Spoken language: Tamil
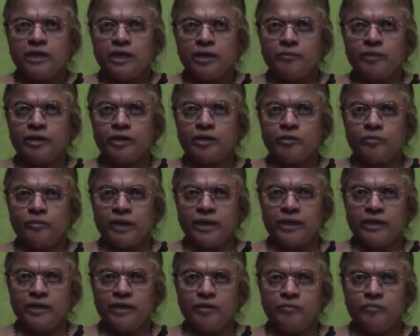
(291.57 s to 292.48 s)
நமக்கு
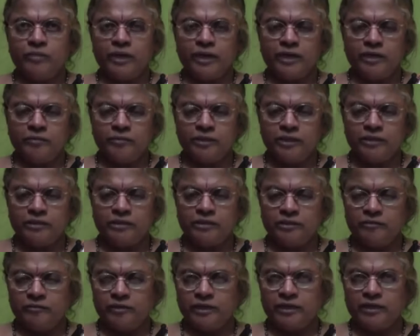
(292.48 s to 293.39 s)
மரணம் பயம் என்று
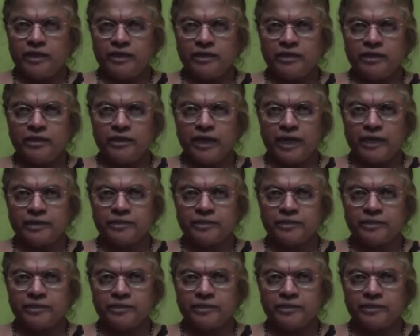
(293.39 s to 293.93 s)
இவை இரண்டின்